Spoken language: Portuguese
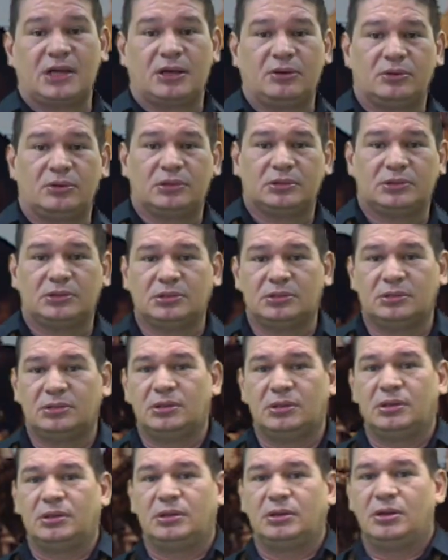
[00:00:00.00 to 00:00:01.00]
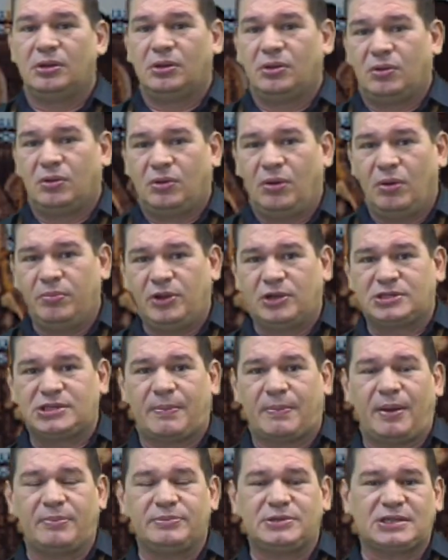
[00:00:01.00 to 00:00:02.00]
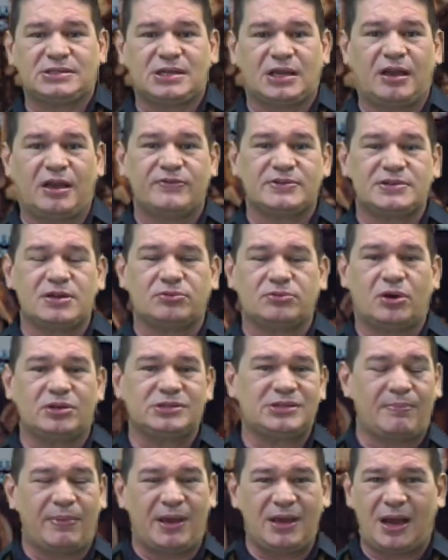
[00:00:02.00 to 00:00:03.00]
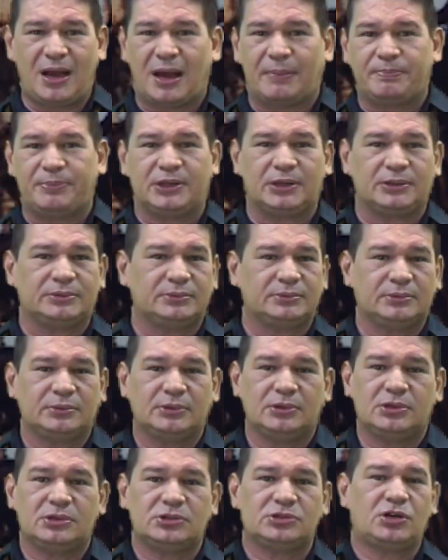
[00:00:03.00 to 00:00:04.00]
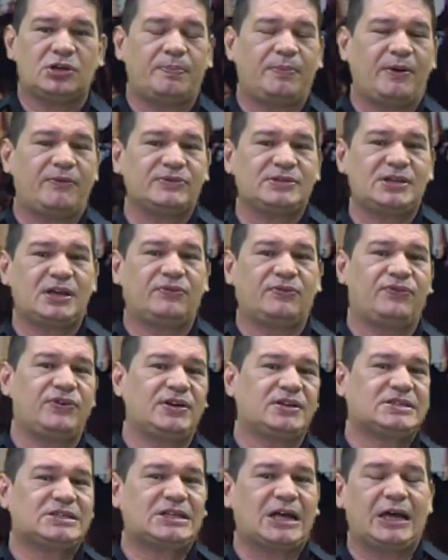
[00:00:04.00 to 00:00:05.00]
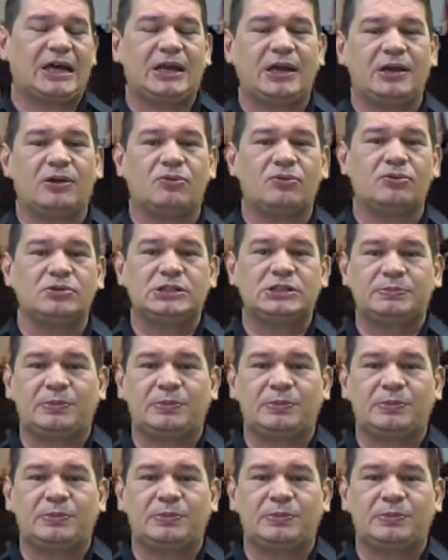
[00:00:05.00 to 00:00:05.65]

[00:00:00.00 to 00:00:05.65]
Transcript: alunos, como nós sabemos, essa revisão nossa é bem rápida, só para vocês fixarem aí alguns